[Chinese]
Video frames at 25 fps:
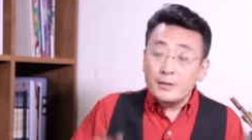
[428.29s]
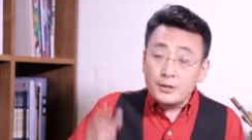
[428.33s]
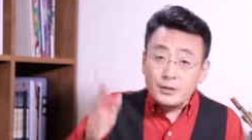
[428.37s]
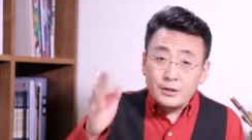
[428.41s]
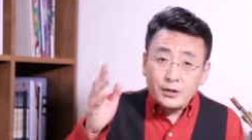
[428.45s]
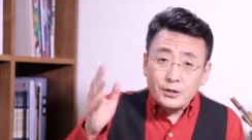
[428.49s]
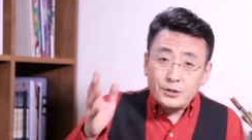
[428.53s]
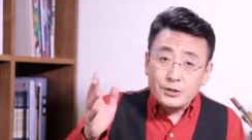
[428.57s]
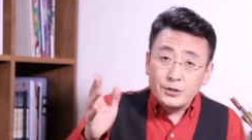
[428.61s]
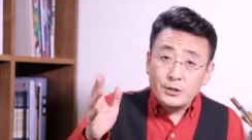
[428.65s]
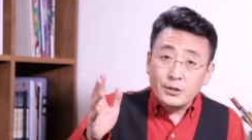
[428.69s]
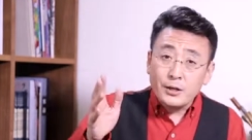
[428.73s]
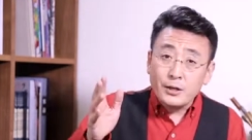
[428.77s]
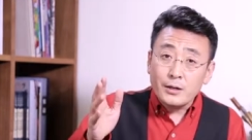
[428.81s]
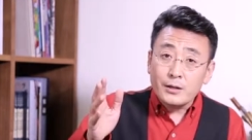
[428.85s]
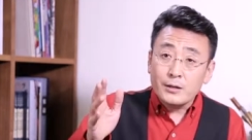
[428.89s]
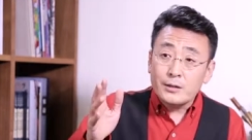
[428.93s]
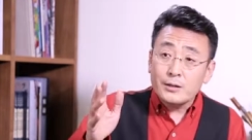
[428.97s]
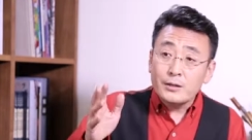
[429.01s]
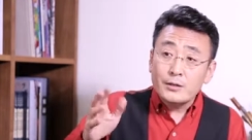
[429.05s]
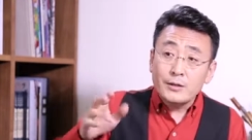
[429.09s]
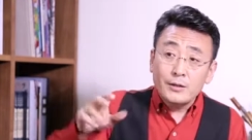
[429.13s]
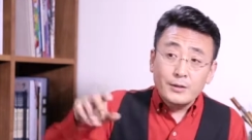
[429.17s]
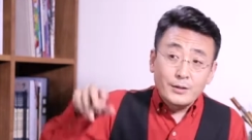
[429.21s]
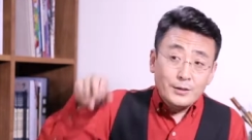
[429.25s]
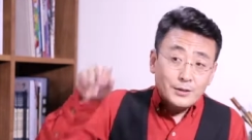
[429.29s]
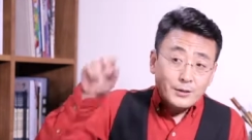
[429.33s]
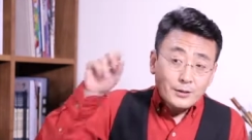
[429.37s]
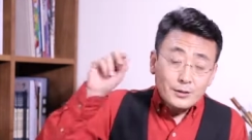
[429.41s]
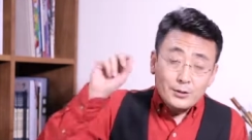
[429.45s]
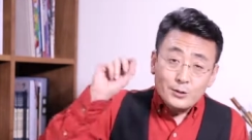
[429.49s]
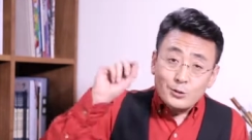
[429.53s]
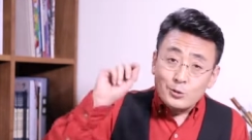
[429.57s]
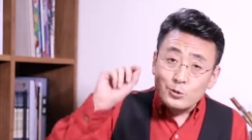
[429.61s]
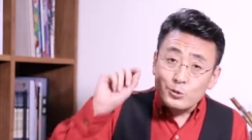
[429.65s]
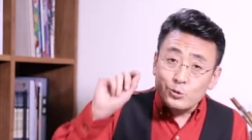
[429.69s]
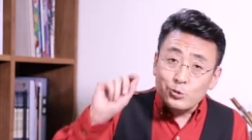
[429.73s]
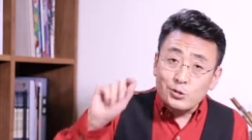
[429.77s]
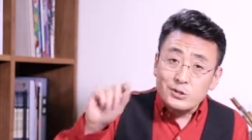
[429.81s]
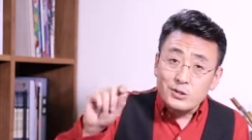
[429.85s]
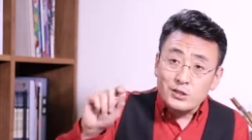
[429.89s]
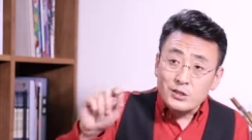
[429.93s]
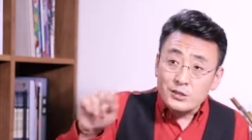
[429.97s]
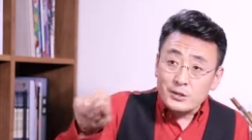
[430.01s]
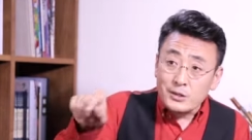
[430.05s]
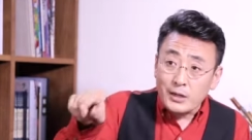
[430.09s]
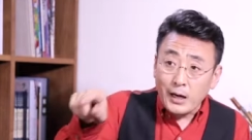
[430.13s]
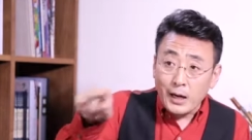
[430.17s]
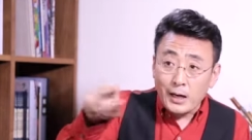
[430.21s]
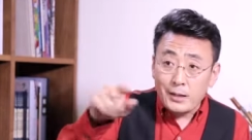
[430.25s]
但是呢，孙
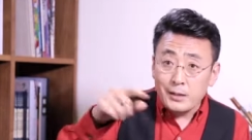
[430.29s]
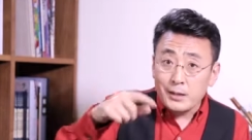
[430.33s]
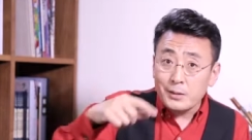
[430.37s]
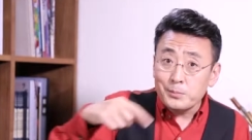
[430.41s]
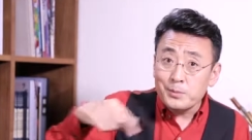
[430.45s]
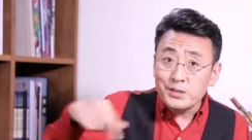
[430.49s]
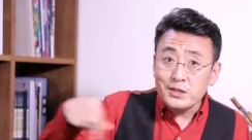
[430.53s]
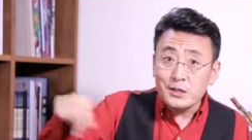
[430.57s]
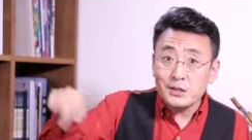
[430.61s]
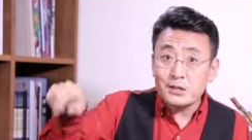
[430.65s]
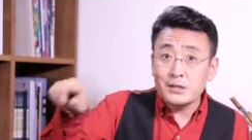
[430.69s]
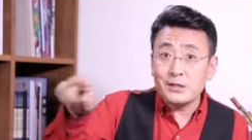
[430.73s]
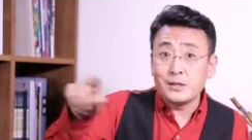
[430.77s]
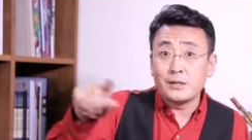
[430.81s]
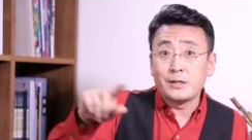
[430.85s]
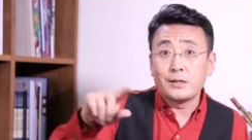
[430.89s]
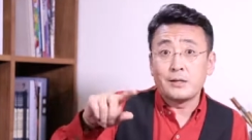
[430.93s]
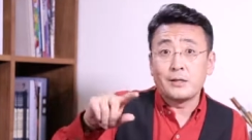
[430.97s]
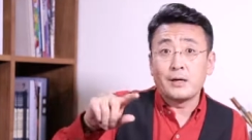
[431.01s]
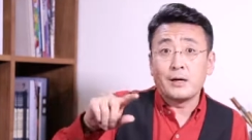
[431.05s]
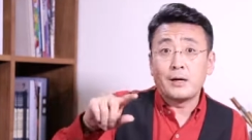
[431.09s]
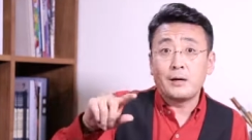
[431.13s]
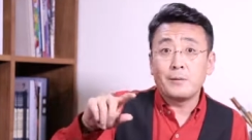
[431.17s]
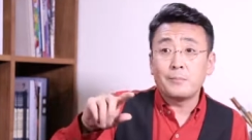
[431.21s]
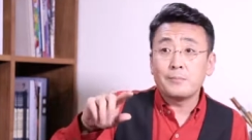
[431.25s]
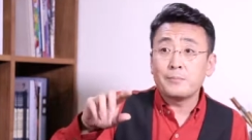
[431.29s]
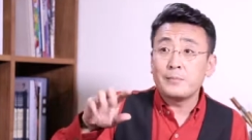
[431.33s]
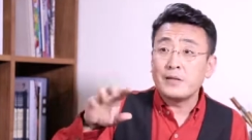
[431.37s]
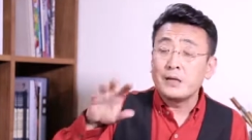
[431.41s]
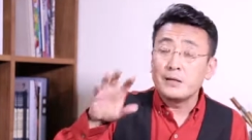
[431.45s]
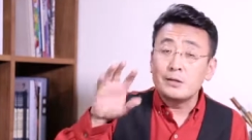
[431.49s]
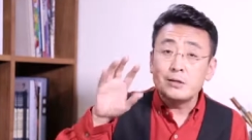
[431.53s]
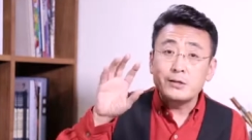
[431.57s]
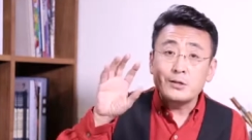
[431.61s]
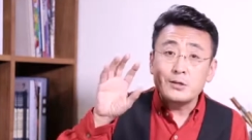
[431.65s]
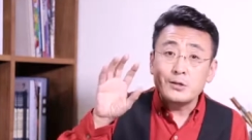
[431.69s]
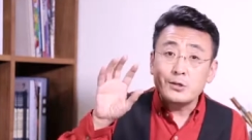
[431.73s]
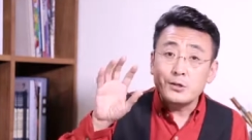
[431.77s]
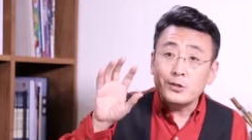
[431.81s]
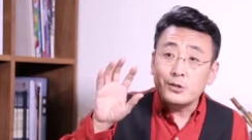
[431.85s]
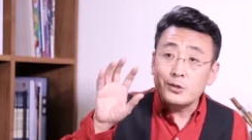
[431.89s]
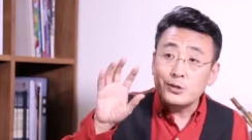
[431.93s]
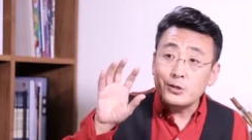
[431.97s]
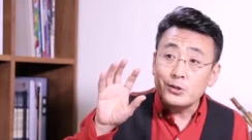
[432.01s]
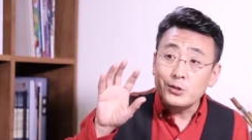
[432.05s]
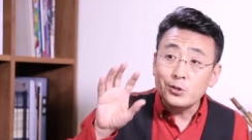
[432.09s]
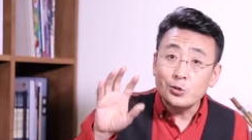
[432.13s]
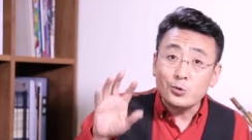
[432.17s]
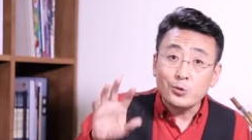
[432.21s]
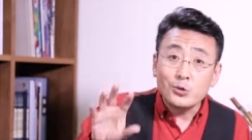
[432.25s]
静雅他们这些人呢，
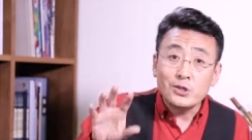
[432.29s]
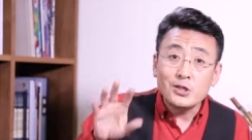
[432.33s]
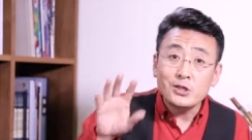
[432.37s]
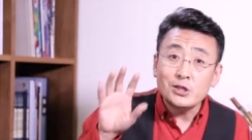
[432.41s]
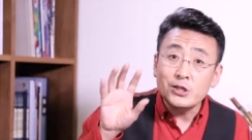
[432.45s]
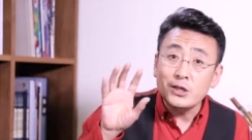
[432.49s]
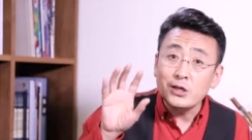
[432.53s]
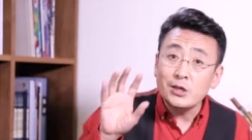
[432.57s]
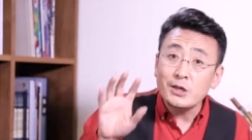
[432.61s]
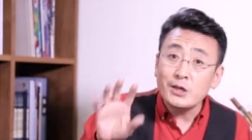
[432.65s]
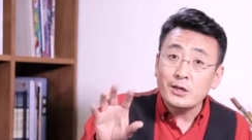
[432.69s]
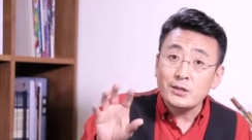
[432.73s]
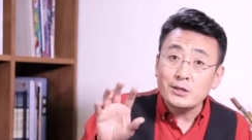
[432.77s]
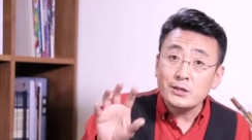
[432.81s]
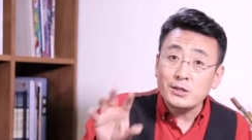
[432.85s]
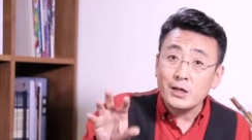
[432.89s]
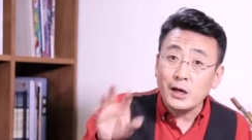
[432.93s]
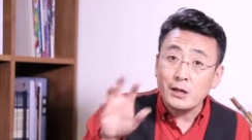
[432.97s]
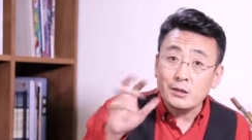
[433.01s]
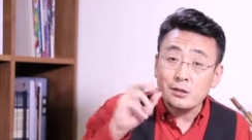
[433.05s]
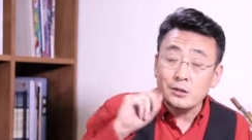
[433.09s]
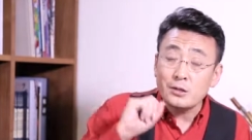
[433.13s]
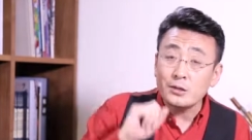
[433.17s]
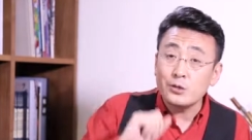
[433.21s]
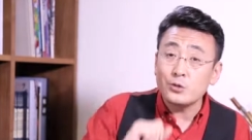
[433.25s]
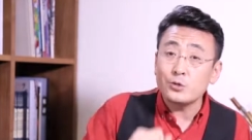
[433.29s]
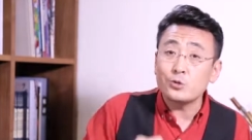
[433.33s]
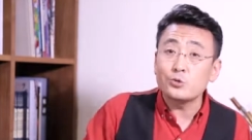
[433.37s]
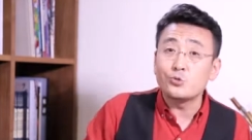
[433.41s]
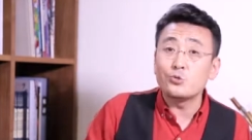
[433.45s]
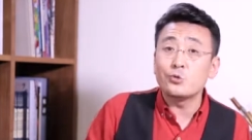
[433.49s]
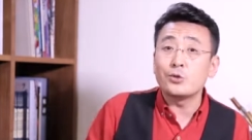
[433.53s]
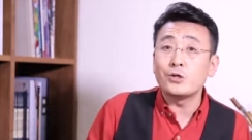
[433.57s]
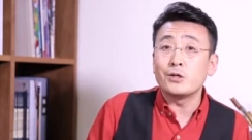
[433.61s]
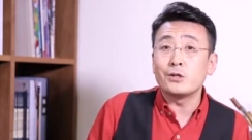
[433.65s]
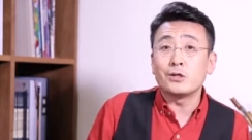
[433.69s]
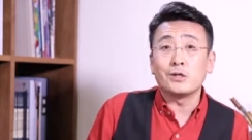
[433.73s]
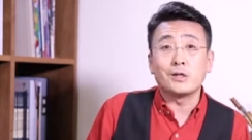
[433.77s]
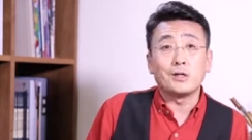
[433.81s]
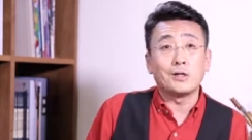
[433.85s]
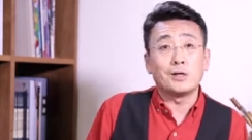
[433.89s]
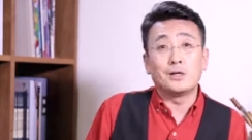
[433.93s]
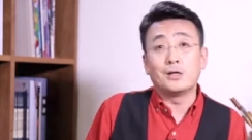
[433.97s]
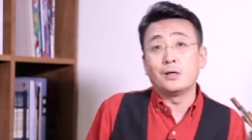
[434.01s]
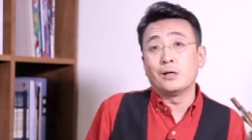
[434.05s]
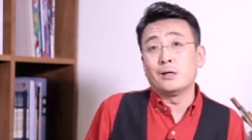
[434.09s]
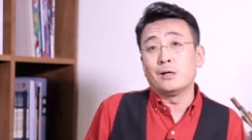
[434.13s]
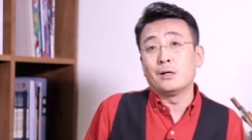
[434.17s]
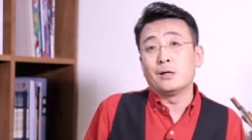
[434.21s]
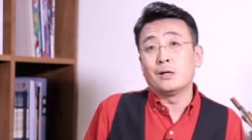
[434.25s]
有一些更加特殊的这
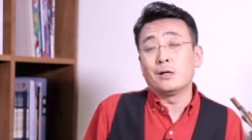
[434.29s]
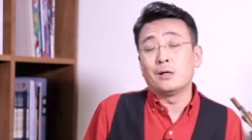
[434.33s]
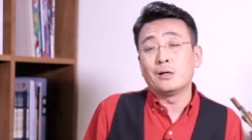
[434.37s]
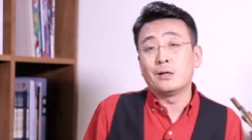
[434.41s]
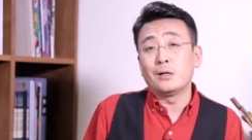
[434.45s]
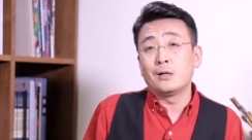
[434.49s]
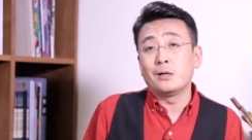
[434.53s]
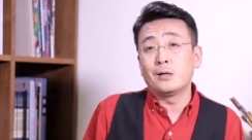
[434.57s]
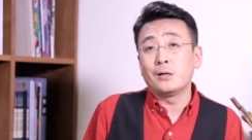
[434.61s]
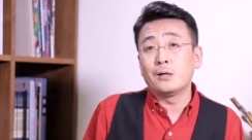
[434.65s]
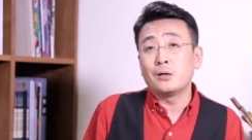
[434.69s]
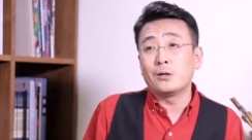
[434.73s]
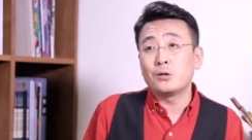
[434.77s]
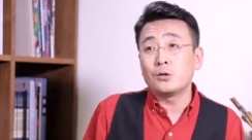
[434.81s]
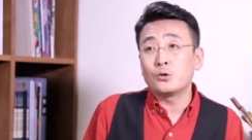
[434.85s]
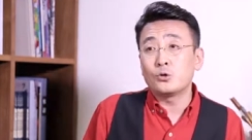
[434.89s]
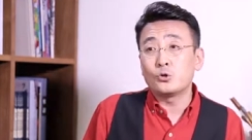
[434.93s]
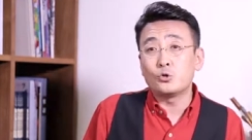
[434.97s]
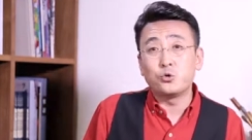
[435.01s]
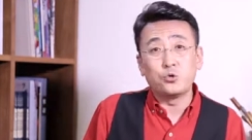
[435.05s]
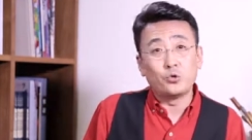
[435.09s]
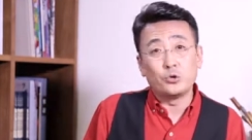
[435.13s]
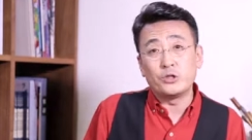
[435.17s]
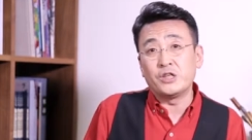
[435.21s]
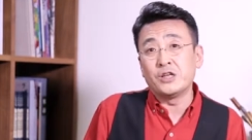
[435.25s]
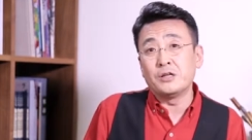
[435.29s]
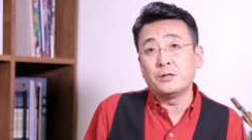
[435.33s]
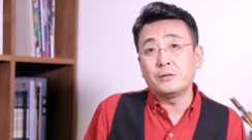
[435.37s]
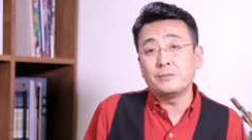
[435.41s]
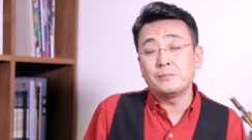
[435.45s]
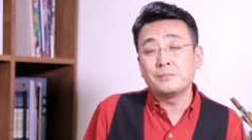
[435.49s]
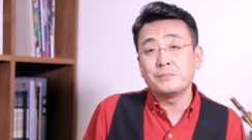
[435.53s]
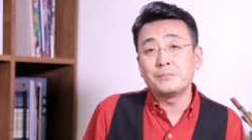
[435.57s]
个处境。